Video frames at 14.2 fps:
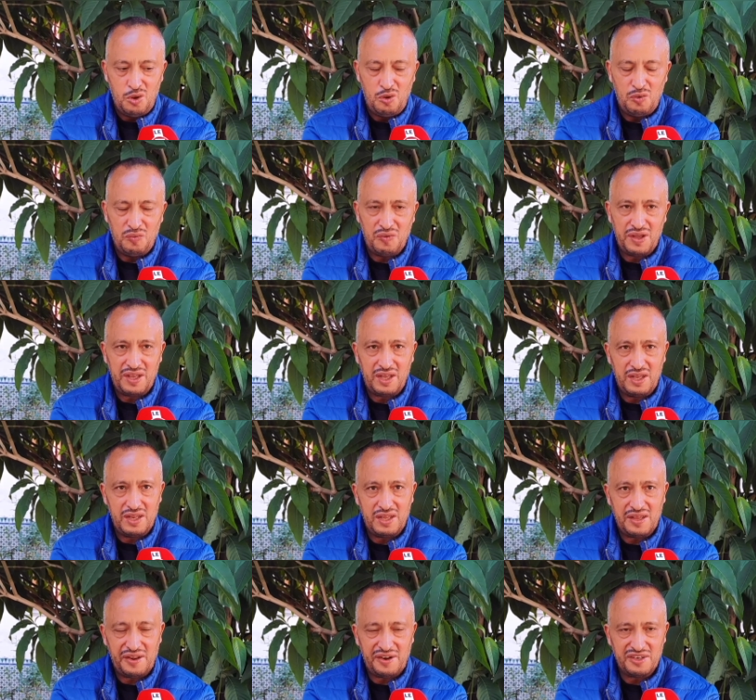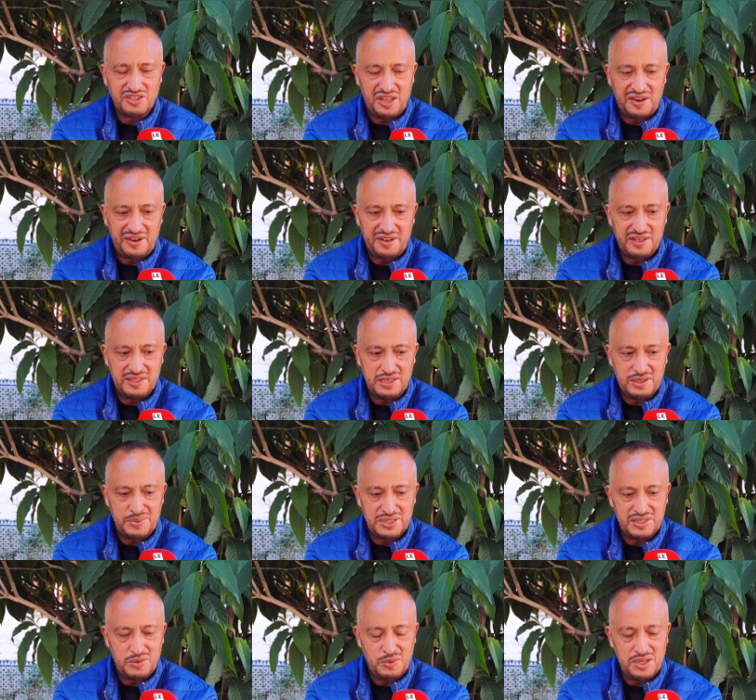وفريق الرجاء الرياضي
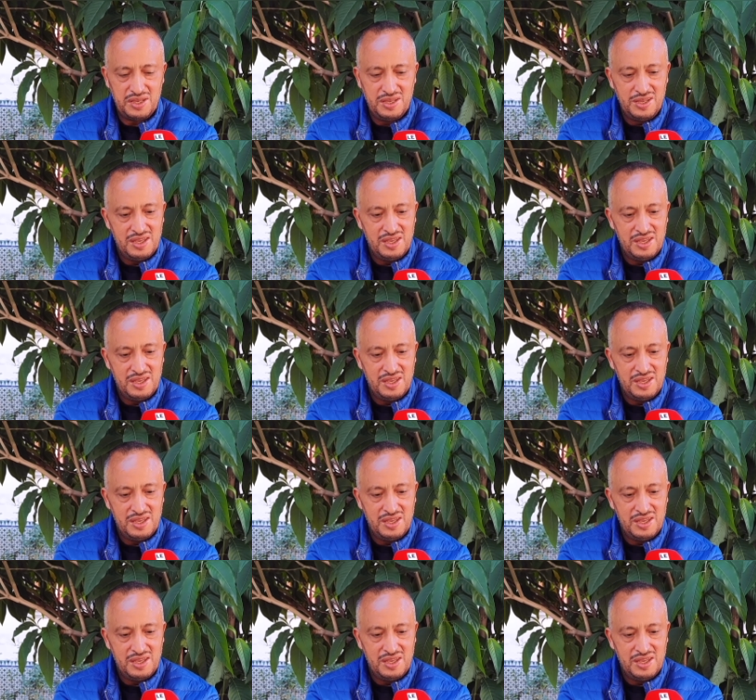البيضاوي